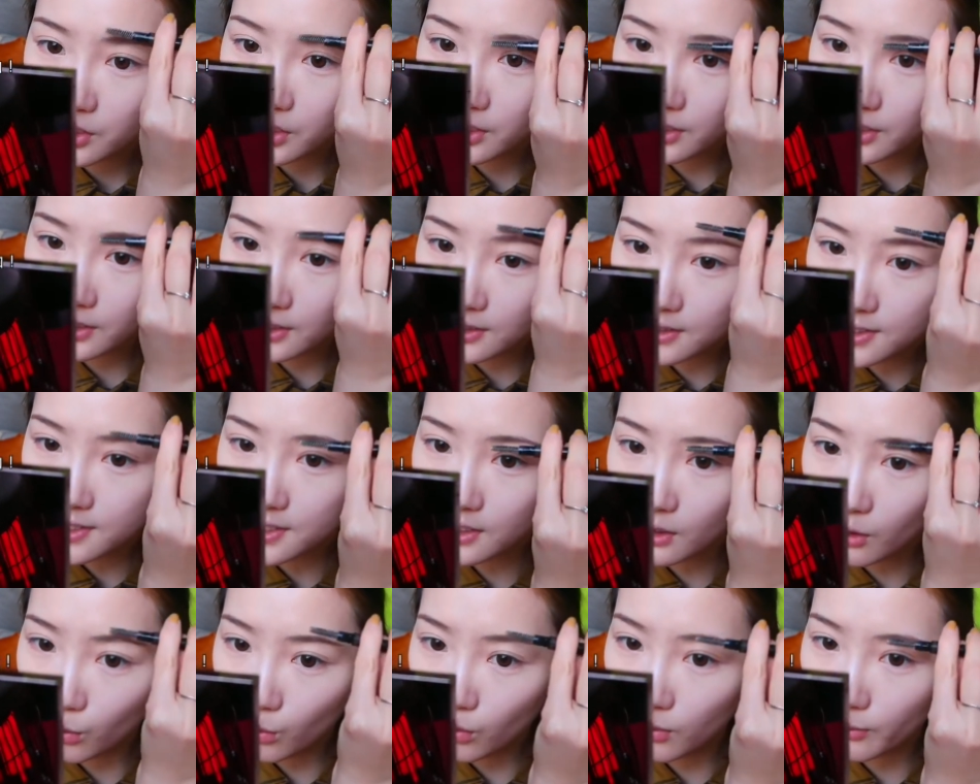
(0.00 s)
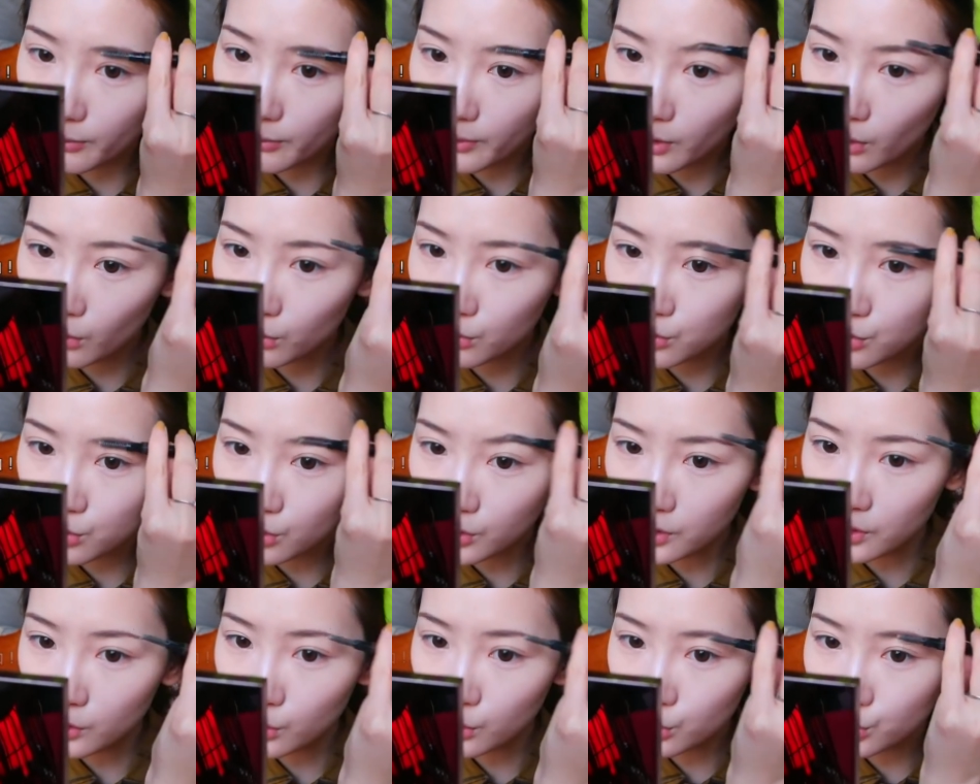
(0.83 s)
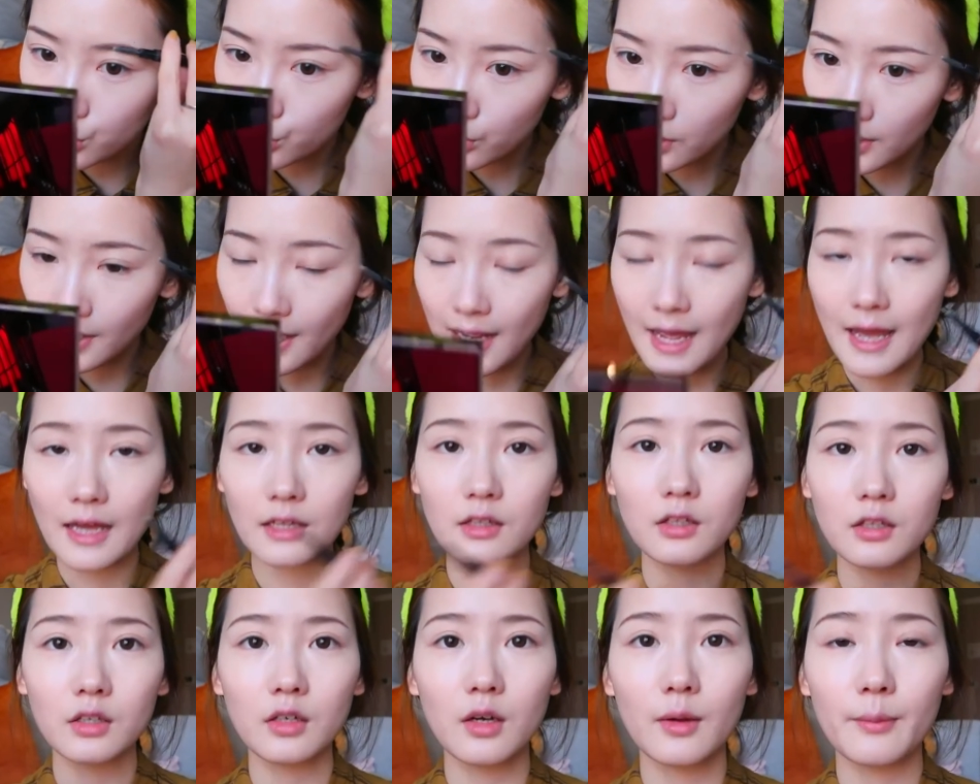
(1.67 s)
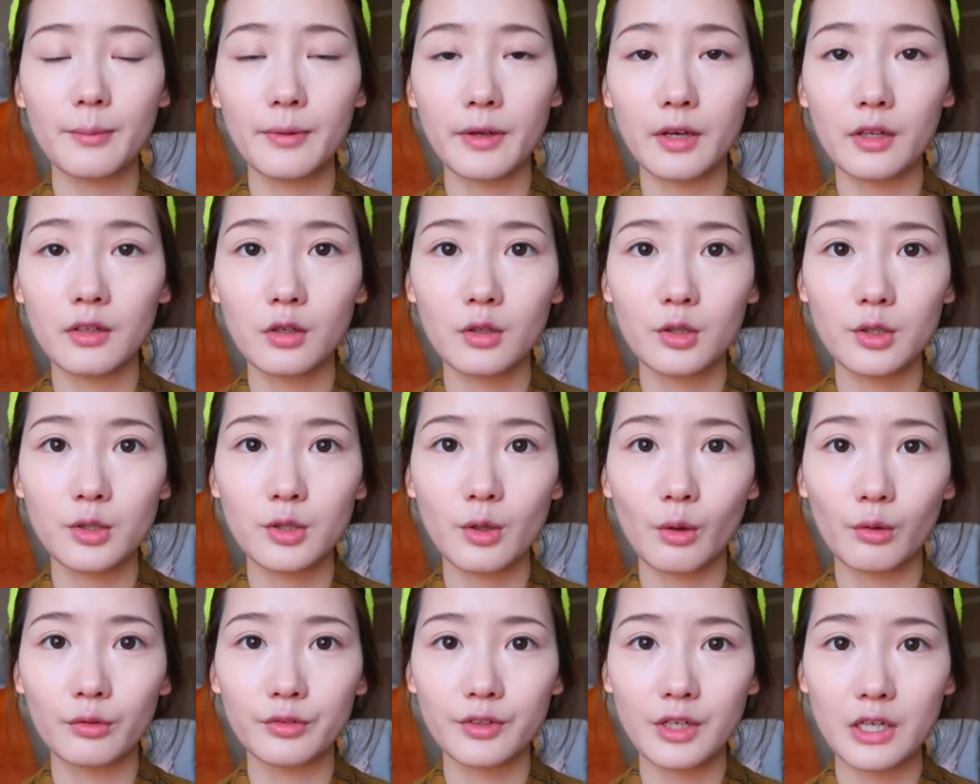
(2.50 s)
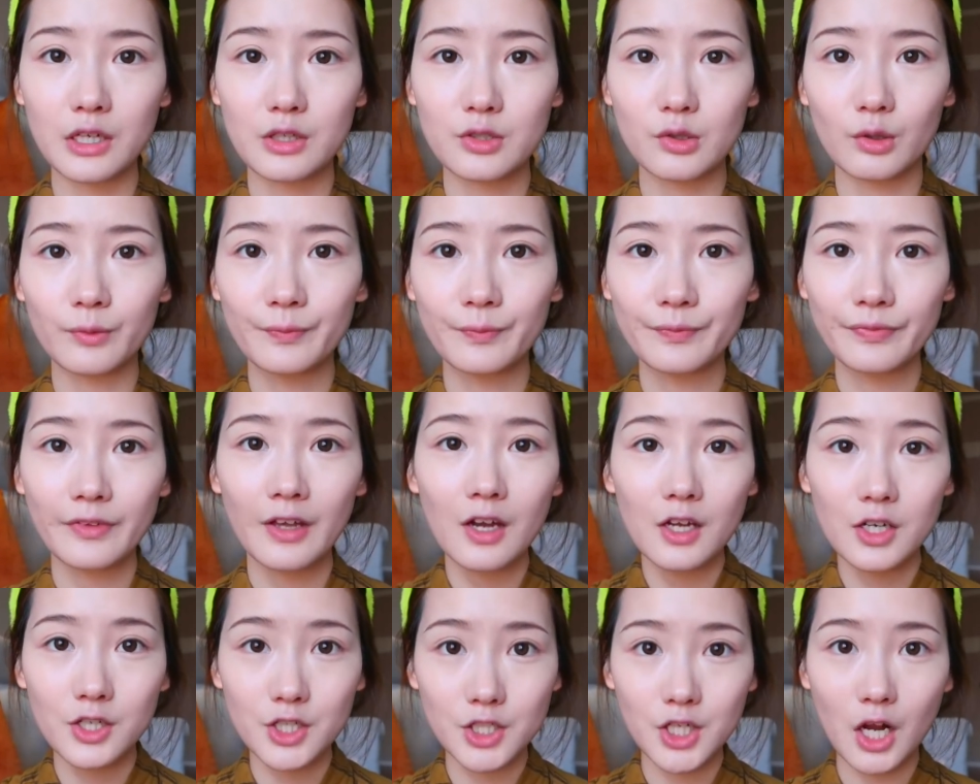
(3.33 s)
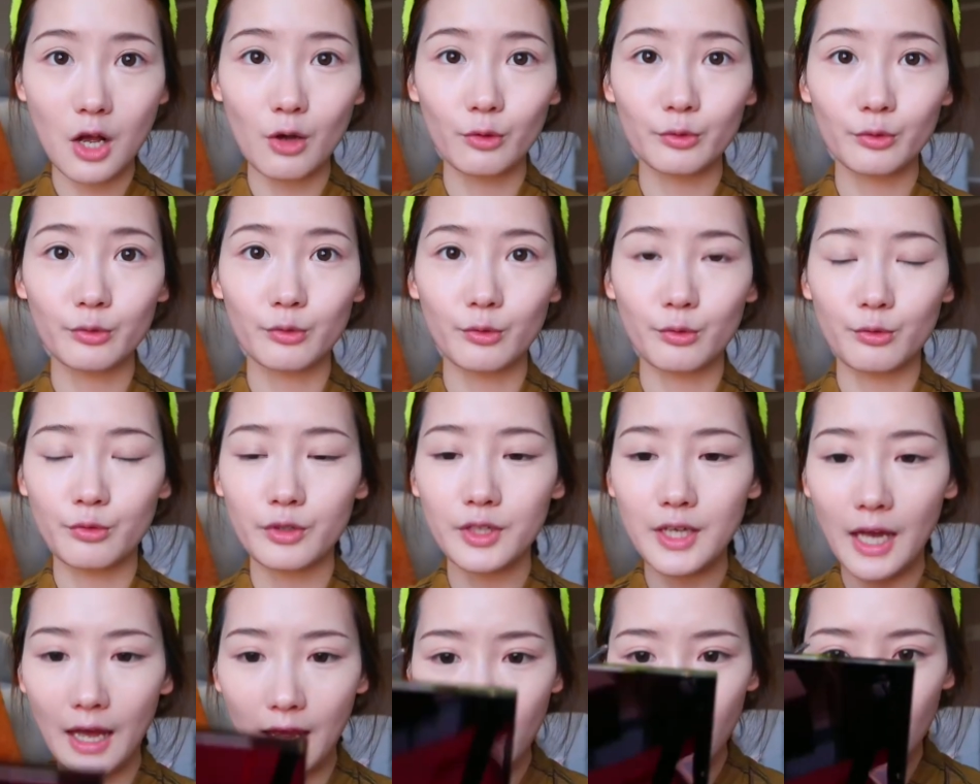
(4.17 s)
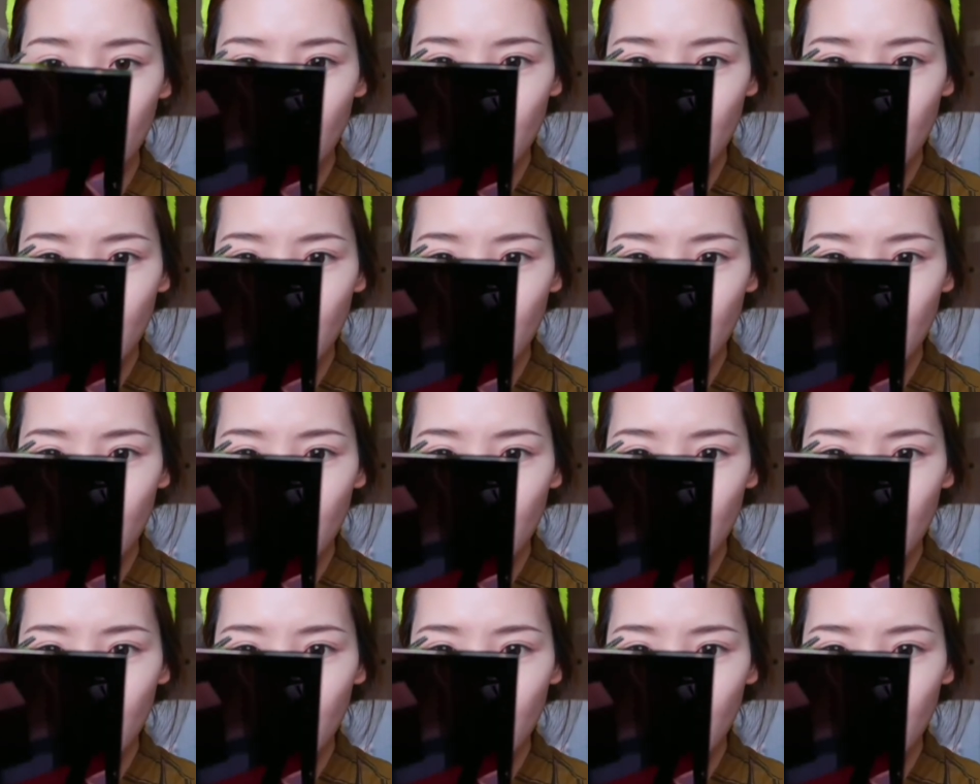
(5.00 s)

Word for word: 以前我没有觉得说她特别的有那种少女感，